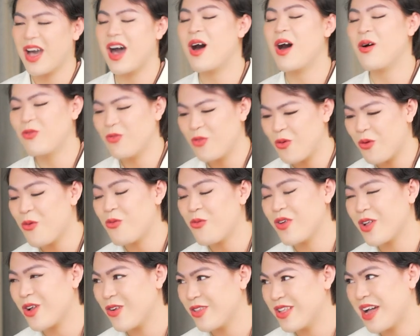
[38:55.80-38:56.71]
không cuối
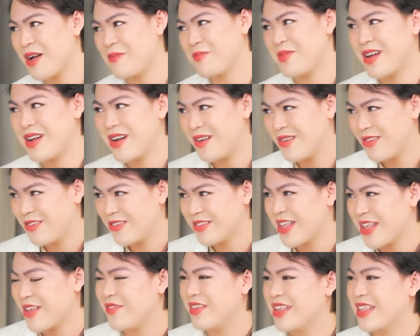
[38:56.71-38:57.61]
cùng vẫn có được gặp đâu
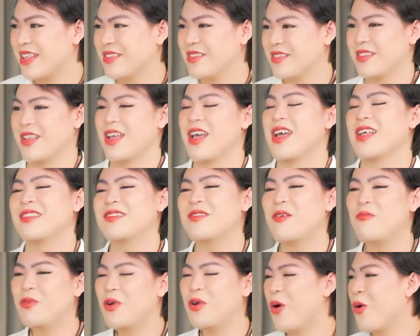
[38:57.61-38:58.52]
tại vì
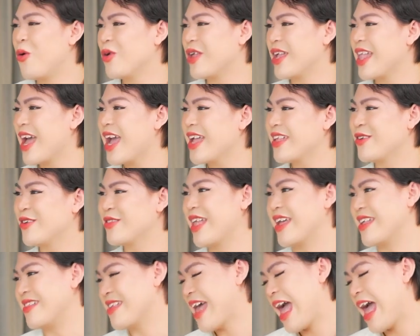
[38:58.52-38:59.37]
trong lộ thì nay thì tẩy